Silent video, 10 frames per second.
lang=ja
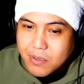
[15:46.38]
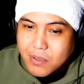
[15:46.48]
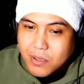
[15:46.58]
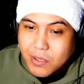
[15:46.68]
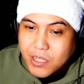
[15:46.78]

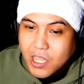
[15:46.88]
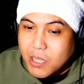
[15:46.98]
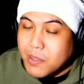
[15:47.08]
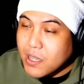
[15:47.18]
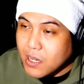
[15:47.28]
で叫
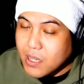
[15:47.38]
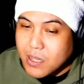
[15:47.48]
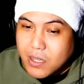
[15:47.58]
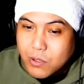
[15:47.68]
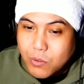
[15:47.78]
びながら
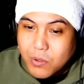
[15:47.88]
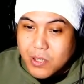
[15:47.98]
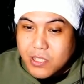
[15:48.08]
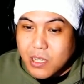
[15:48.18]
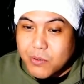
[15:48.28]
こう
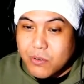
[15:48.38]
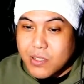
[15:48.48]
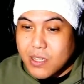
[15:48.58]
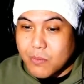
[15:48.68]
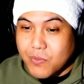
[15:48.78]
三郎
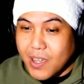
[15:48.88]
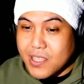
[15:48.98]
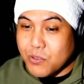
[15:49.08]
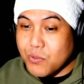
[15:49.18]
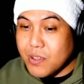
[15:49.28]
さんがブワーっ
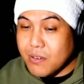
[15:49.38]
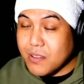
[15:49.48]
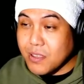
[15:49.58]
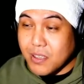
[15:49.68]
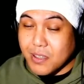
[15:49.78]
てトンネルから
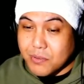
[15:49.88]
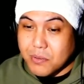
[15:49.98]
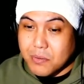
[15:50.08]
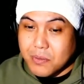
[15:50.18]
出てきたんですよ。